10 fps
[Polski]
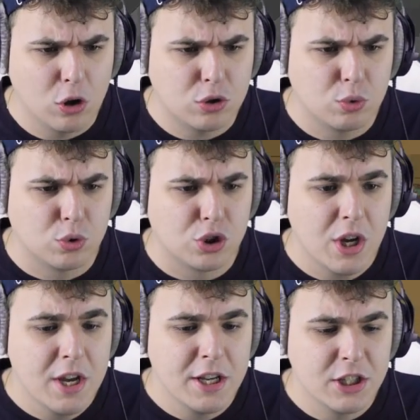Otóż,
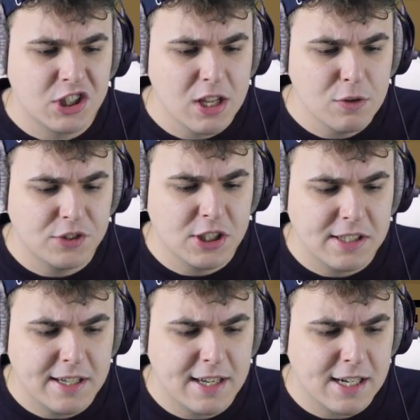e, szanuj
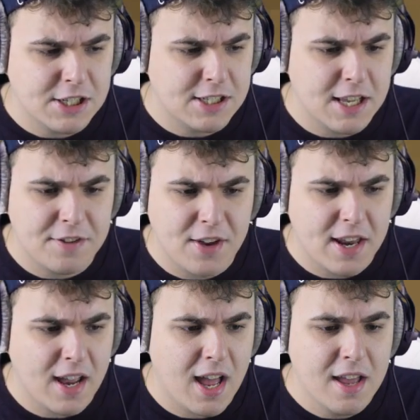wszystkich graczy
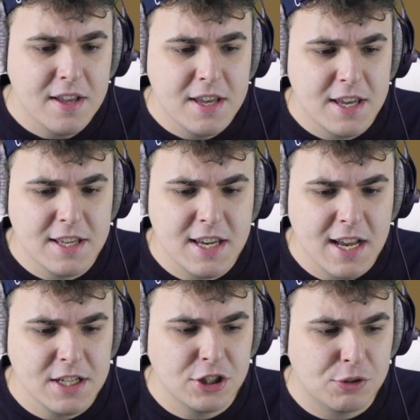serwera, e,
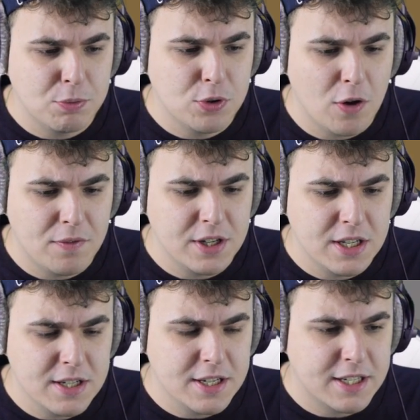nie niszcz
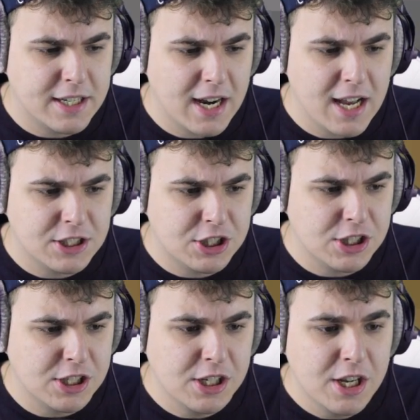budowli innych
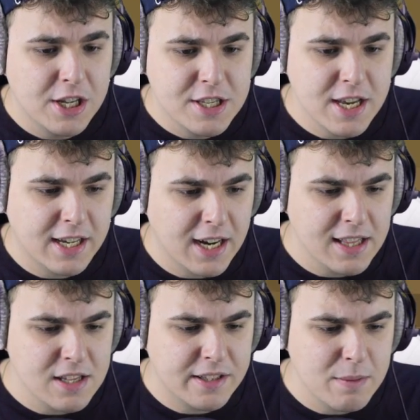graczy, nie
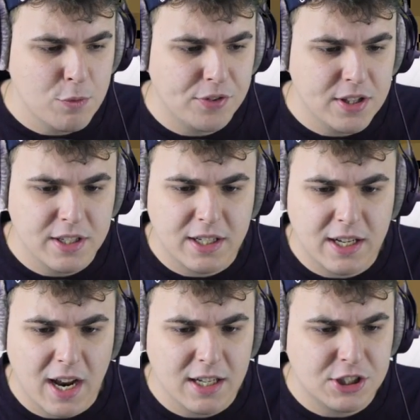kradnij temów innych
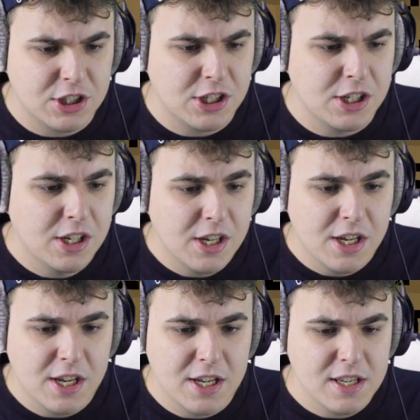graczy,
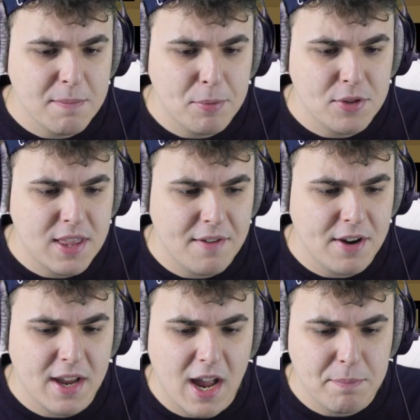nie
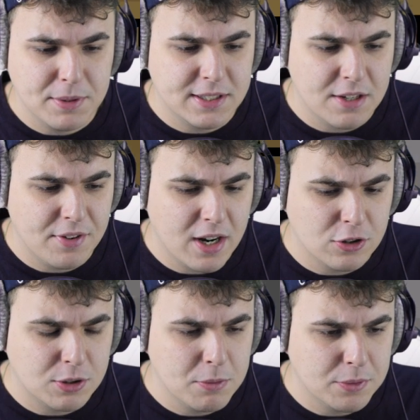poddawaj IP serwera
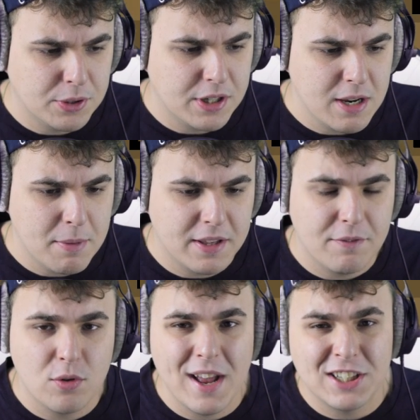osobom, których nie ma na
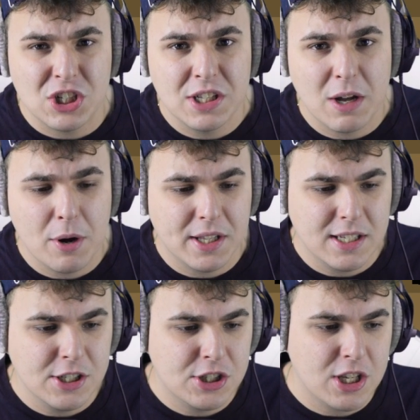WL, czyli na
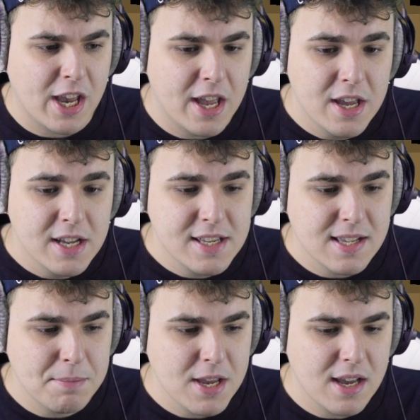whitelistie, nie
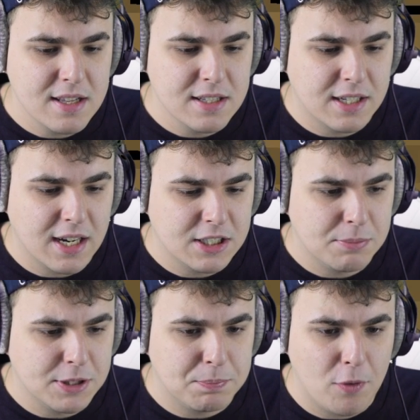zabijaj innych
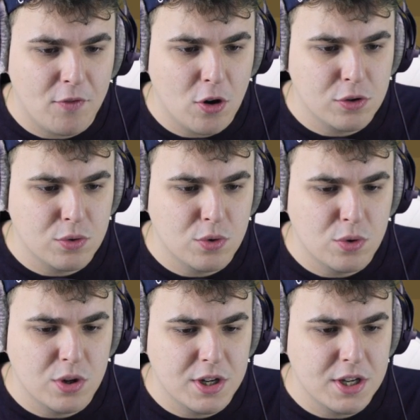graczy bez
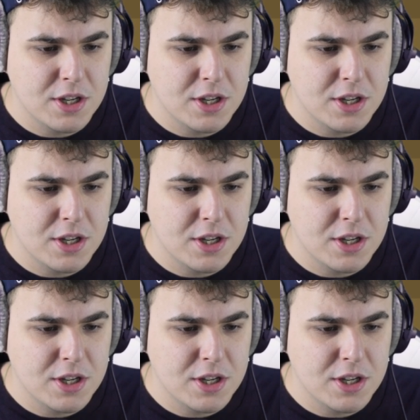powodu,